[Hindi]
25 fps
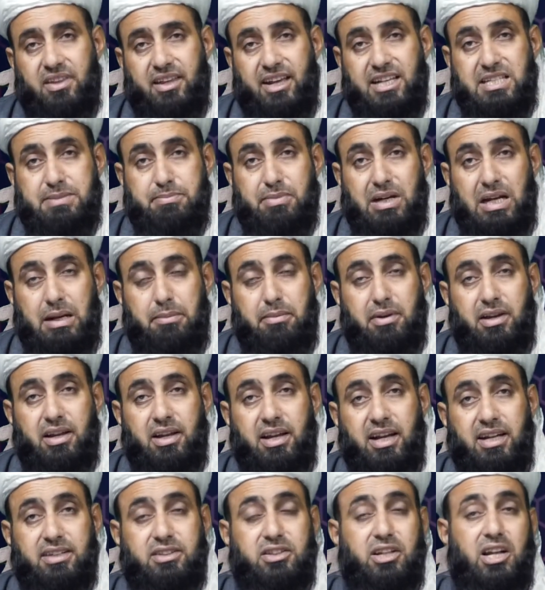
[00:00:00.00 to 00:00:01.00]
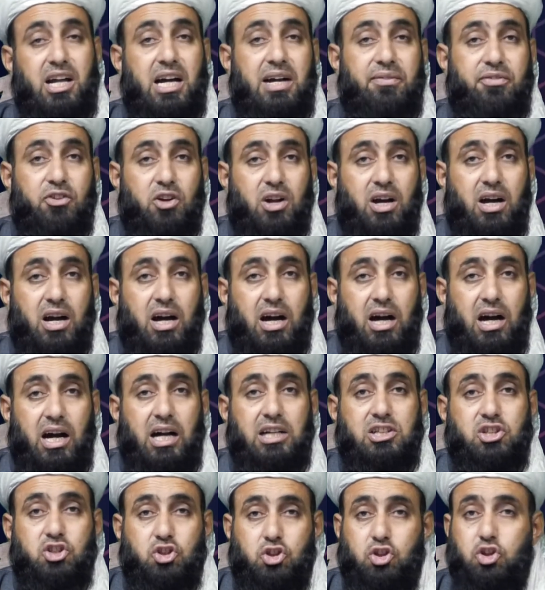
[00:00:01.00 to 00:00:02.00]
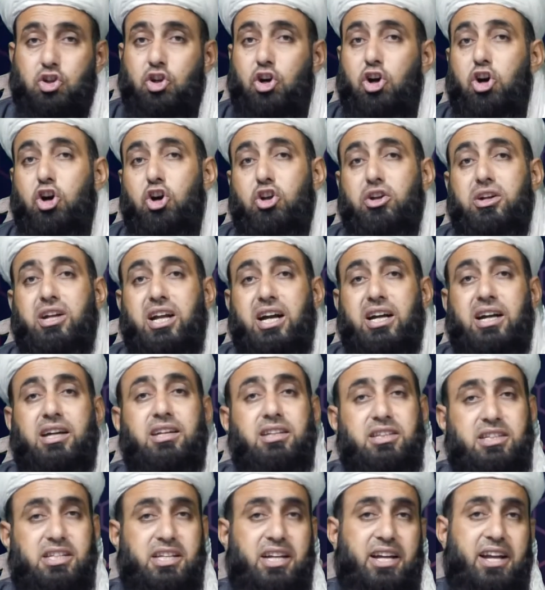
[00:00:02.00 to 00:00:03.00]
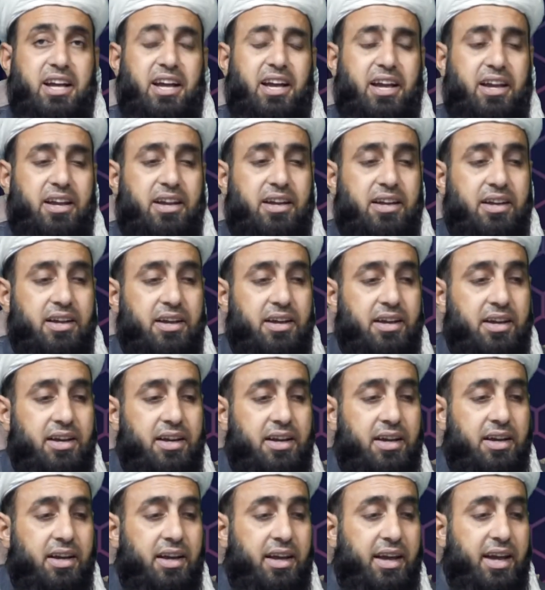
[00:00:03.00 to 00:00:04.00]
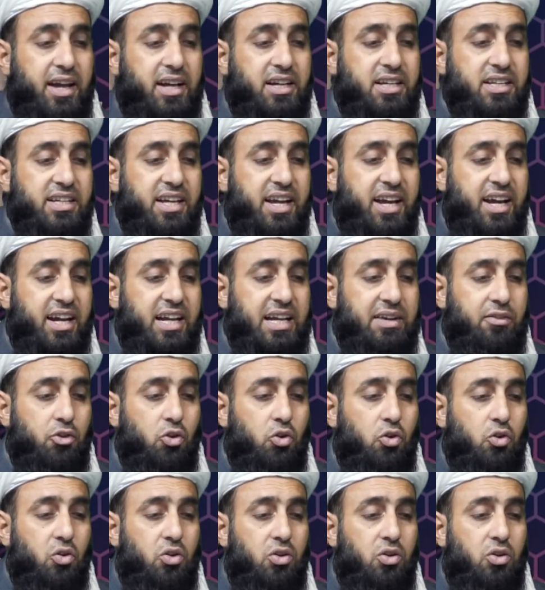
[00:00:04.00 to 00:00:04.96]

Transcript: इस बारे में इख्तलाफ और आठ कौल नकल किए गए हैं एक ये है कि वो